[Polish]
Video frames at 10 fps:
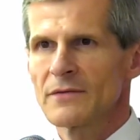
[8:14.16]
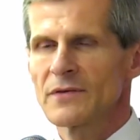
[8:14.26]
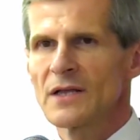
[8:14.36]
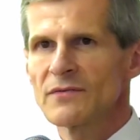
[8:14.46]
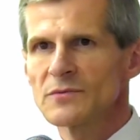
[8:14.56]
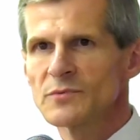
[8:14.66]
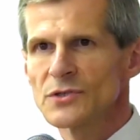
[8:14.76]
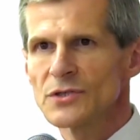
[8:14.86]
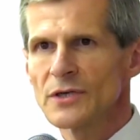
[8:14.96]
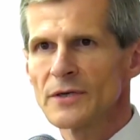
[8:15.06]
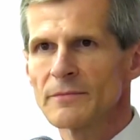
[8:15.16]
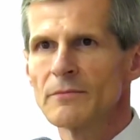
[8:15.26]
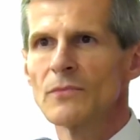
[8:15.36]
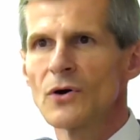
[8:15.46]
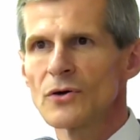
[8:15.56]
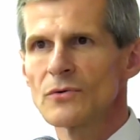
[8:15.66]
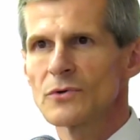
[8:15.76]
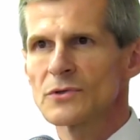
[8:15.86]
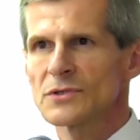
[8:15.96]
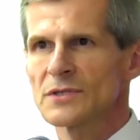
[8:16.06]
Wydawać by się
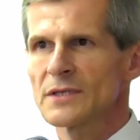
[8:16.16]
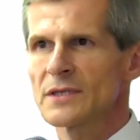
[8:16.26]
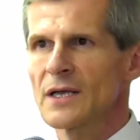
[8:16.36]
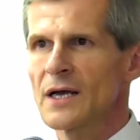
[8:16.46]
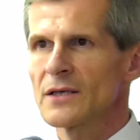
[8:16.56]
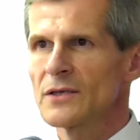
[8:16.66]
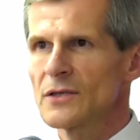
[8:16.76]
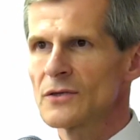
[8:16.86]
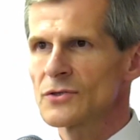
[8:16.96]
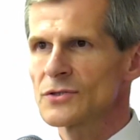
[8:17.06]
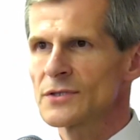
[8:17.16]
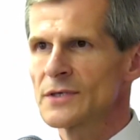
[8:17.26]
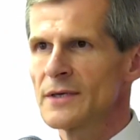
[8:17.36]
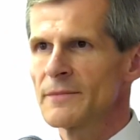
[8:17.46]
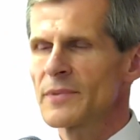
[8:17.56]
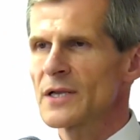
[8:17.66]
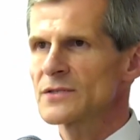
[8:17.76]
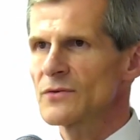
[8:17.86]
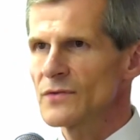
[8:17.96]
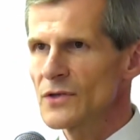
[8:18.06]
mogło, że ta ilość
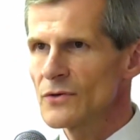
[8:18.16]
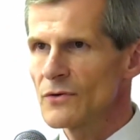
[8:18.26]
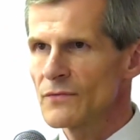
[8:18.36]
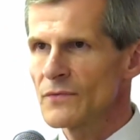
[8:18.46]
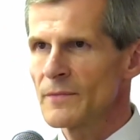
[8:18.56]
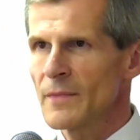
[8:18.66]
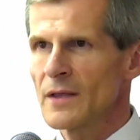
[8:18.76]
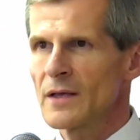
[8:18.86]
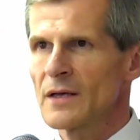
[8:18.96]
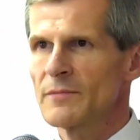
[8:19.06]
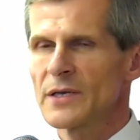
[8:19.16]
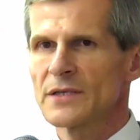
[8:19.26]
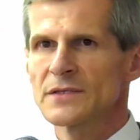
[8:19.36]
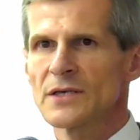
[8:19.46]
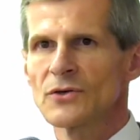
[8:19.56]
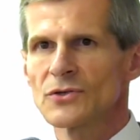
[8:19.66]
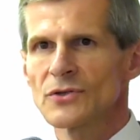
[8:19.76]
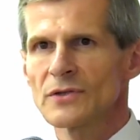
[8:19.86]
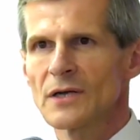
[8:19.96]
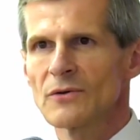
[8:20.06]
pracowników Baryńskiego
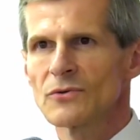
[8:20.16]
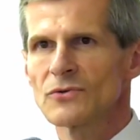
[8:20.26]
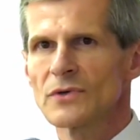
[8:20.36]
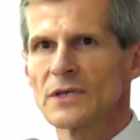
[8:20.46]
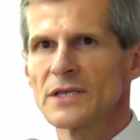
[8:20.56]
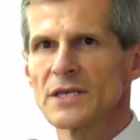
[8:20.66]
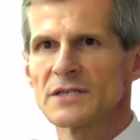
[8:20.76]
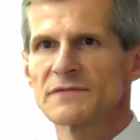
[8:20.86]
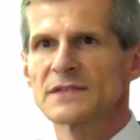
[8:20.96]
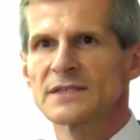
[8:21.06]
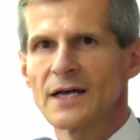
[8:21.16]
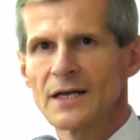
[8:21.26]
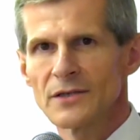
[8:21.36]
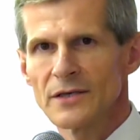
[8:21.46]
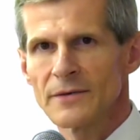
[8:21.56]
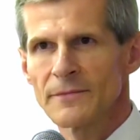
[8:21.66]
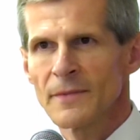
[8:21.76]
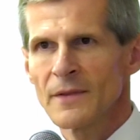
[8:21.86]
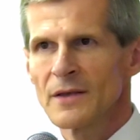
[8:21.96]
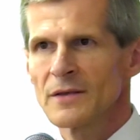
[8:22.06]
Ośrodka Kultury nie jest w stanie
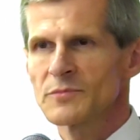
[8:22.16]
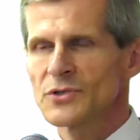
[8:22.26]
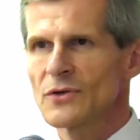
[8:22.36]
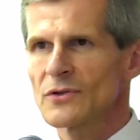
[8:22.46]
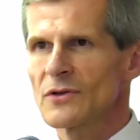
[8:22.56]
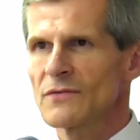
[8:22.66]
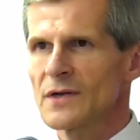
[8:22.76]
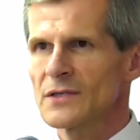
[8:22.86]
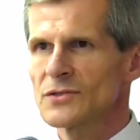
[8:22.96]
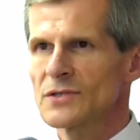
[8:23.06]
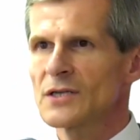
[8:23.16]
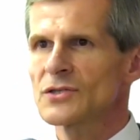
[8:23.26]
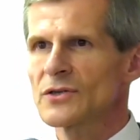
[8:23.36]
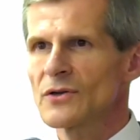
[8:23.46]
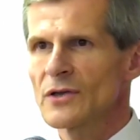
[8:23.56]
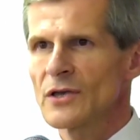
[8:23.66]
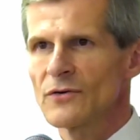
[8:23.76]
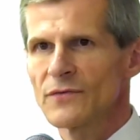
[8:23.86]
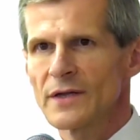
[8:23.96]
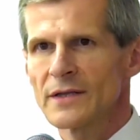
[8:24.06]
przygotować tak szerokiej
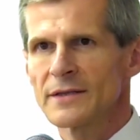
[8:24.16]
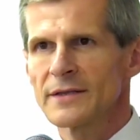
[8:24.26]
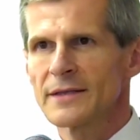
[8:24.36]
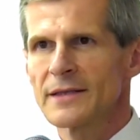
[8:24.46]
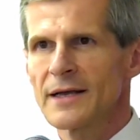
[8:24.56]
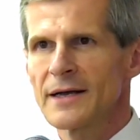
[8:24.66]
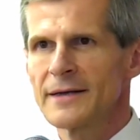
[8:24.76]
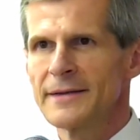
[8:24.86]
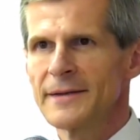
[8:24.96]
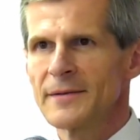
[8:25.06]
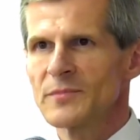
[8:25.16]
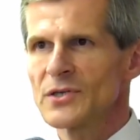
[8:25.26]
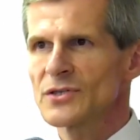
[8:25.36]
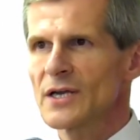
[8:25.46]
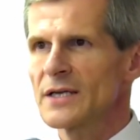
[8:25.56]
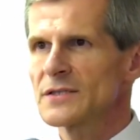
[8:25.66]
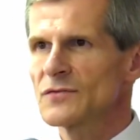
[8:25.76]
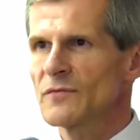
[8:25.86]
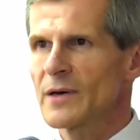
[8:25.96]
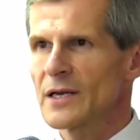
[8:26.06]
oferty dla
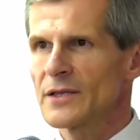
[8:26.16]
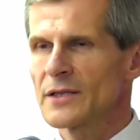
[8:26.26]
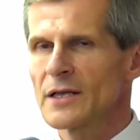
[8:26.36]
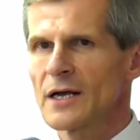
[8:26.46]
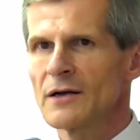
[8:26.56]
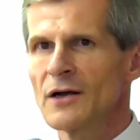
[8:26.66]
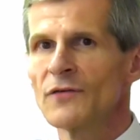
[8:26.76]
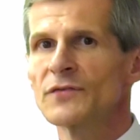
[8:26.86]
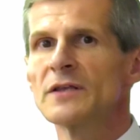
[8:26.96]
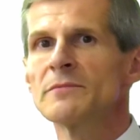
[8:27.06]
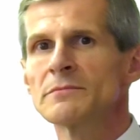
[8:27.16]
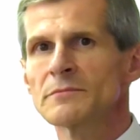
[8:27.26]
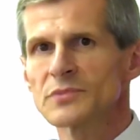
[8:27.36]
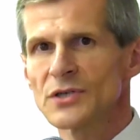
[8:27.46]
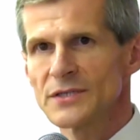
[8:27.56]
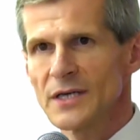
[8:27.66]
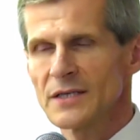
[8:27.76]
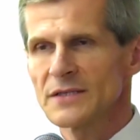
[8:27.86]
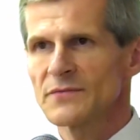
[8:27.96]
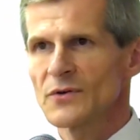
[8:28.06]
mieszkańców Barlinka w tym
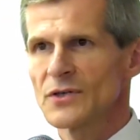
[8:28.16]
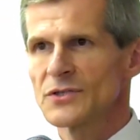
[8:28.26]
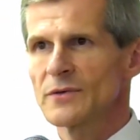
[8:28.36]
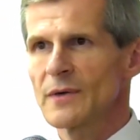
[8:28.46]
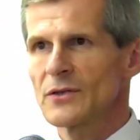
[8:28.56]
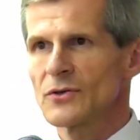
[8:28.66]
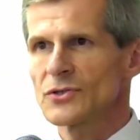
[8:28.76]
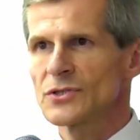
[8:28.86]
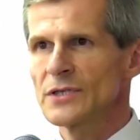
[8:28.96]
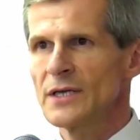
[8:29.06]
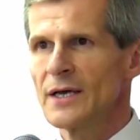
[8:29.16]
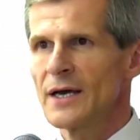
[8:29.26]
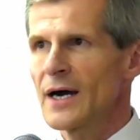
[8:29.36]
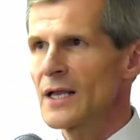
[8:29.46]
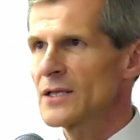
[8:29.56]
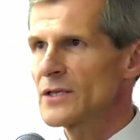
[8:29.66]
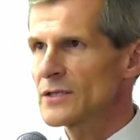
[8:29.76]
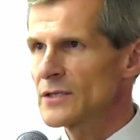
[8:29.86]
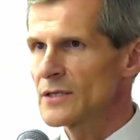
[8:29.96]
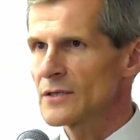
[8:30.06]
przedziale swojej działalności, ale nie
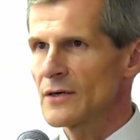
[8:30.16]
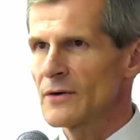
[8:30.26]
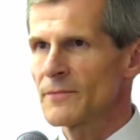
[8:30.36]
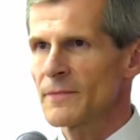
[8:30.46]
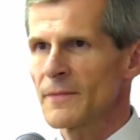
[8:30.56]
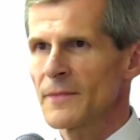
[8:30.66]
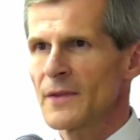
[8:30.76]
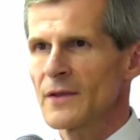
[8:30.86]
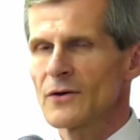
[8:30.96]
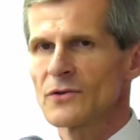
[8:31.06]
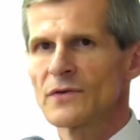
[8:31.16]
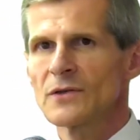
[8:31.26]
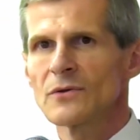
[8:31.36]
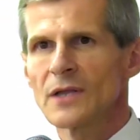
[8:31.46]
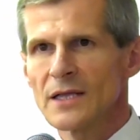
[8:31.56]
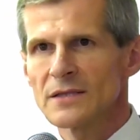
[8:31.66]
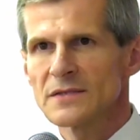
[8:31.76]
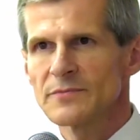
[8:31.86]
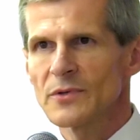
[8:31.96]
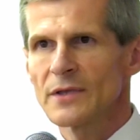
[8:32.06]
tylko. Od wielu lat
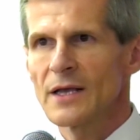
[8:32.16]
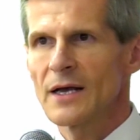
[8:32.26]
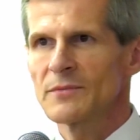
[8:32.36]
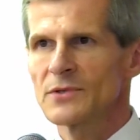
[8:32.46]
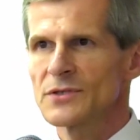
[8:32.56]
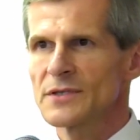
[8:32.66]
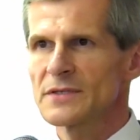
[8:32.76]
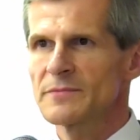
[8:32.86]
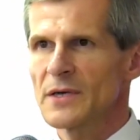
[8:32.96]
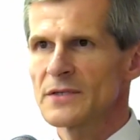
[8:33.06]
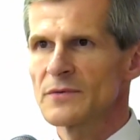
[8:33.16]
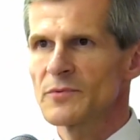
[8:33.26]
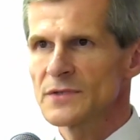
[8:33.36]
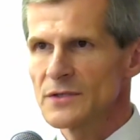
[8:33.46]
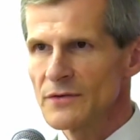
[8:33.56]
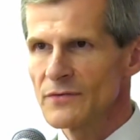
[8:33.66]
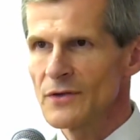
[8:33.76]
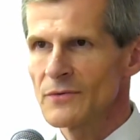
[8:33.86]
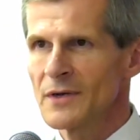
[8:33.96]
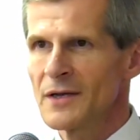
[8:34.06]
spotykamy się z bardzo
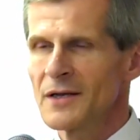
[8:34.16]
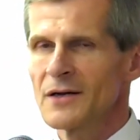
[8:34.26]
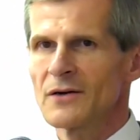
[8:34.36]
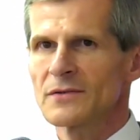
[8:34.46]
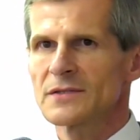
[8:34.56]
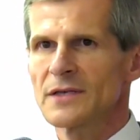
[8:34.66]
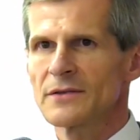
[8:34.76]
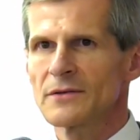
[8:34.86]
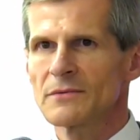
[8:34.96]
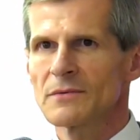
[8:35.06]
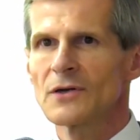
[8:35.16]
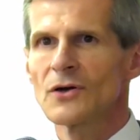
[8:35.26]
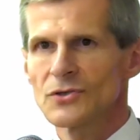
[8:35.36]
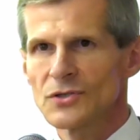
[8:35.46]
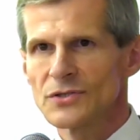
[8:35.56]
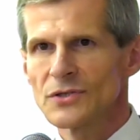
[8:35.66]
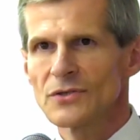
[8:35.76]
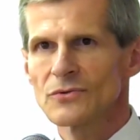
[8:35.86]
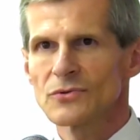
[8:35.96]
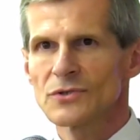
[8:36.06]
pozytywną oceną gości,
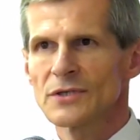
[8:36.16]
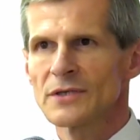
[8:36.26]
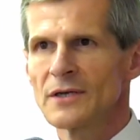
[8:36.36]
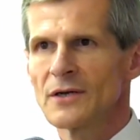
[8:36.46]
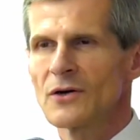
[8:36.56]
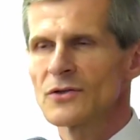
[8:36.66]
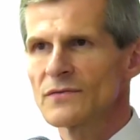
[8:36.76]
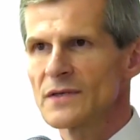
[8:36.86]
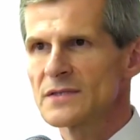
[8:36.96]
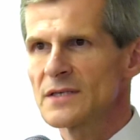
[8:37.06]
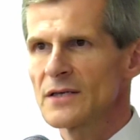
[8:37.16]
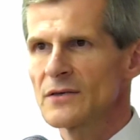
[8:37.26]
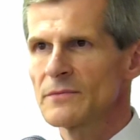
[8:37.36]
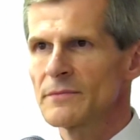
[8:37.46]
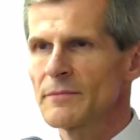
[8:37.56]
którzy odwiedzają